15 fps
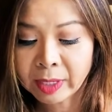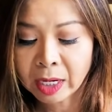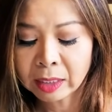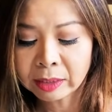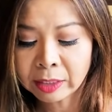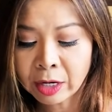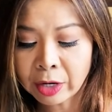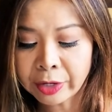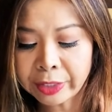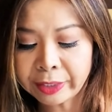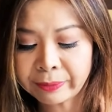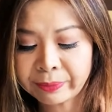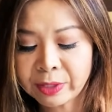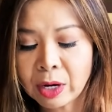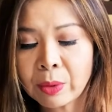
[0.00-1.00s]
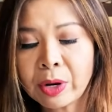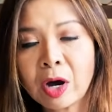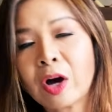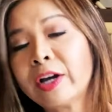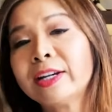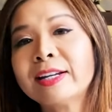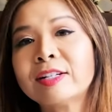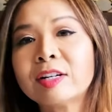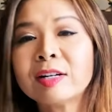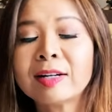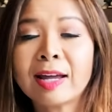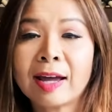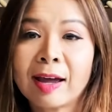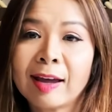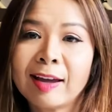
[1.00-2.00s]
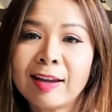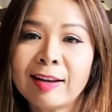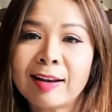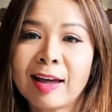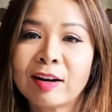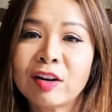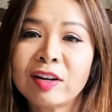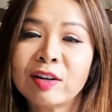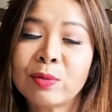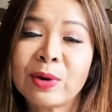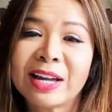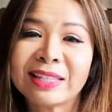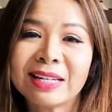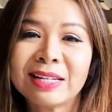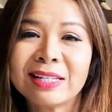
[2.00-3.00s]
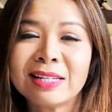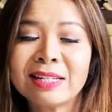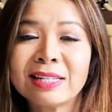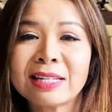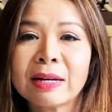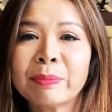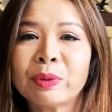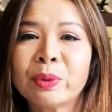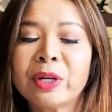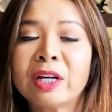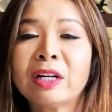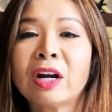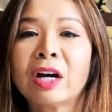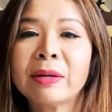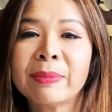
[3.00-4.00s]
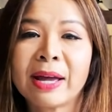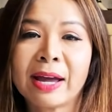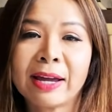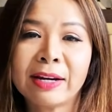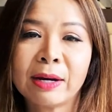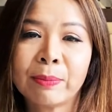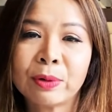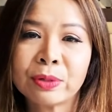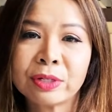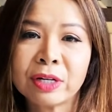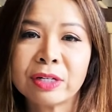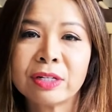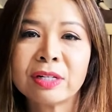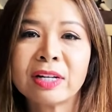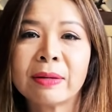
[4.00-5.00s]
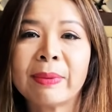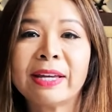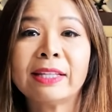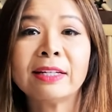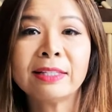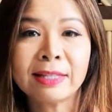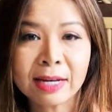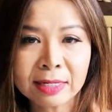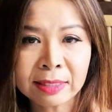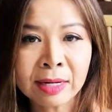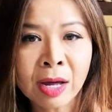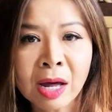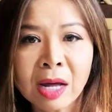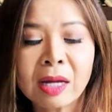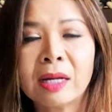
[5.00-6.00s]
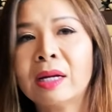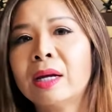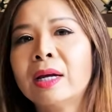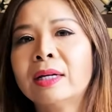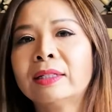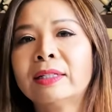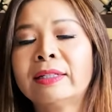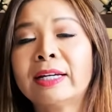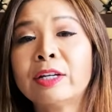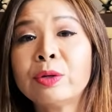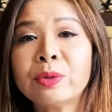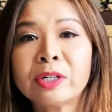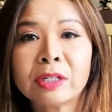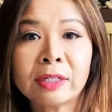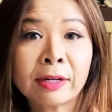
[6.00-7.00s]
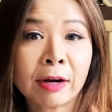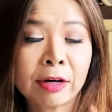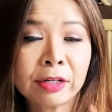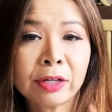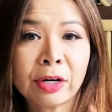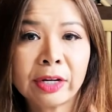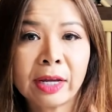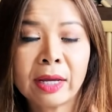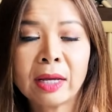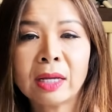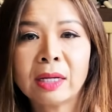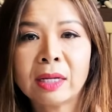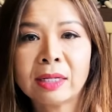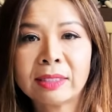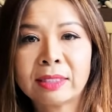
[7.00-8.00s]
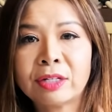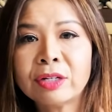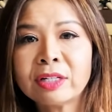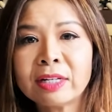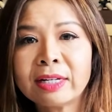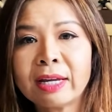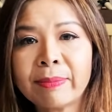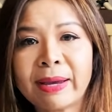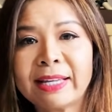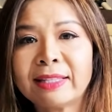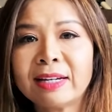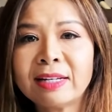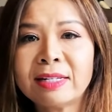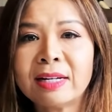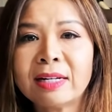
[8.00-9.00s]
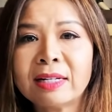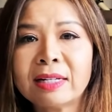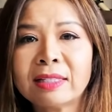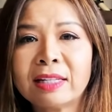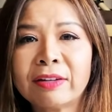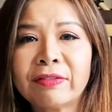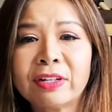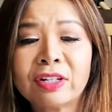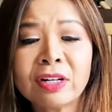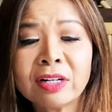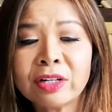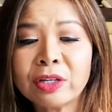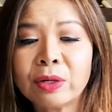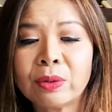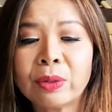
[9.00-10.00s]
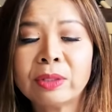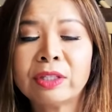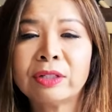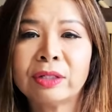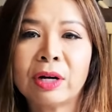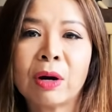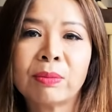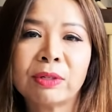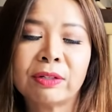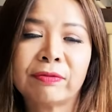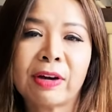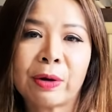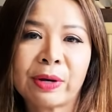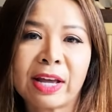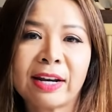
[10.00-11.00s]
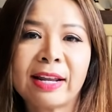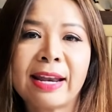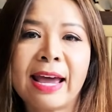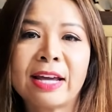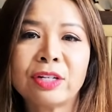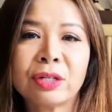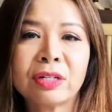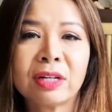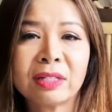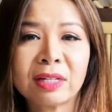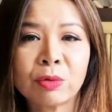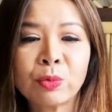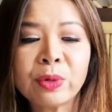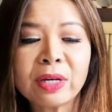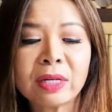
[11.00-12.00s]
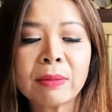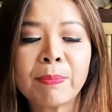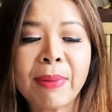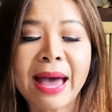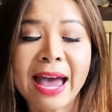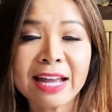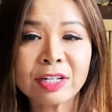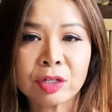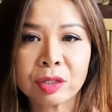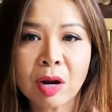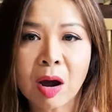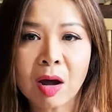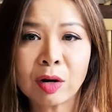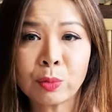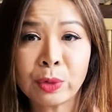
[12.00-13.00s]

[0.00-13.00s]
Rồi, câu hỏi này rất là hay, là nó liên quan tới cái chính sách mà Uyên nói mà ai nộp hồ sơ trước ngày bảy tháng chín đó. Rồi nãy giờ Uyên có nói rồi ha, trước cái ngày bảy tháng chín á, tại vì rất là nhiều đối tượng không được vào Canada cho nên nguyên cái batch đó, đó